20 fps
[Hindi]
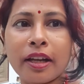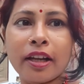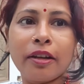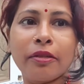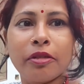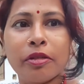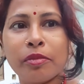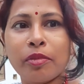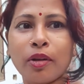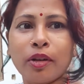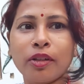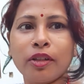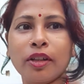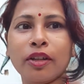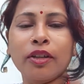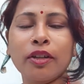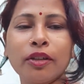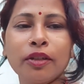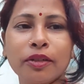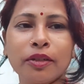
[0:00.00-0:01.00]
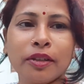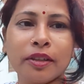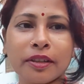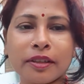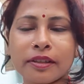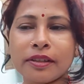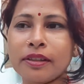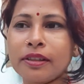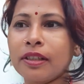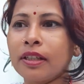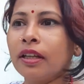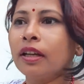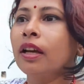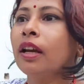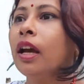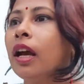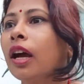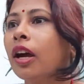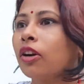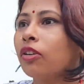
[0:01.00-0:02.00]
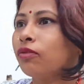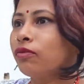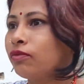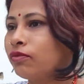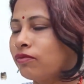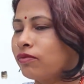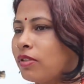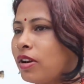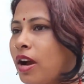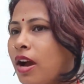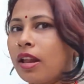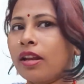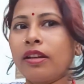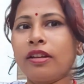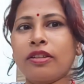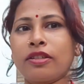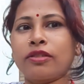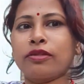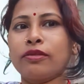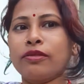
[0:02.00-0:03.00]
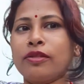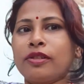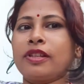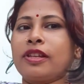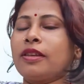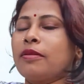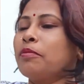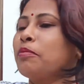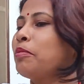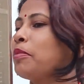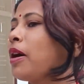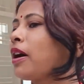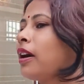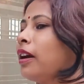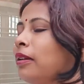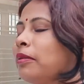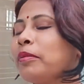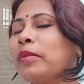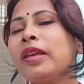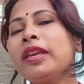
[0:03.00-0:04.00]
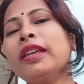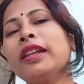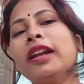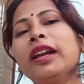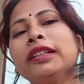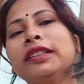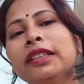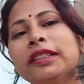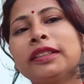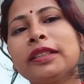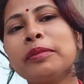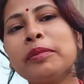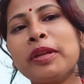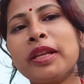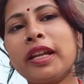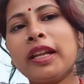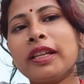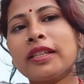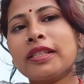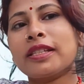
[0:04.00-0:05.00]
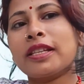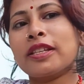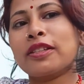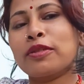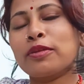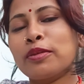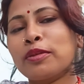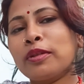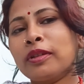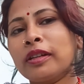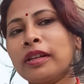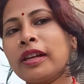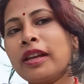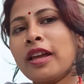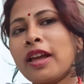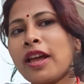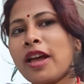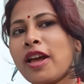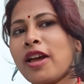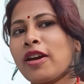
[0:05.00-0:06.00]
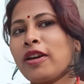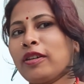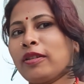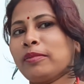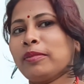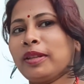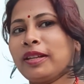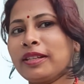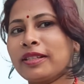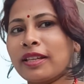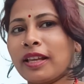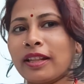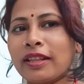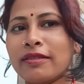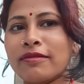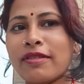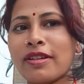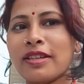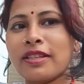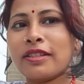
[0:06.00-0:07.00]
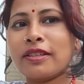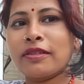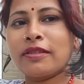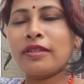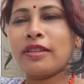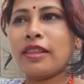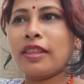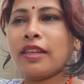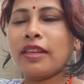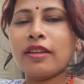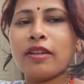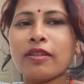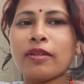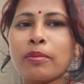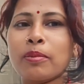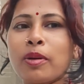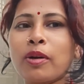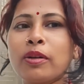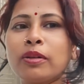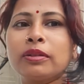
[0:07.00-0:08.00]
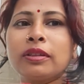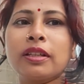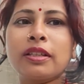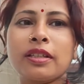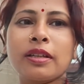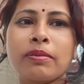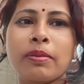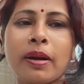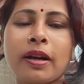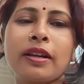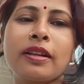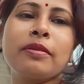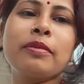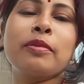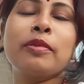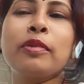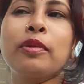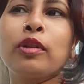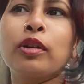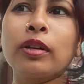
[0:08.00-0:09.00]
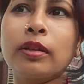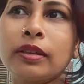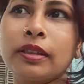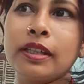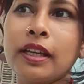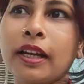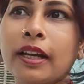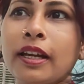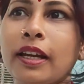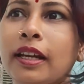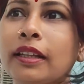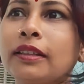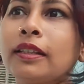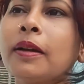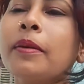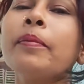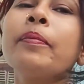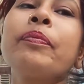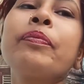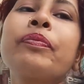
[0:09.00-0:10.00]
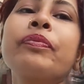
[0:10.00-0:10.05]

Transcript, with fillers: रेलवे बोरिया कॉलोनी गर्ल स्कूल की बगल में ही रहते थे मेरे ससुर और मेरी शादी वहीं से हुई थी और बहुत अच्छा पार्टी हम लोग का दिया गया था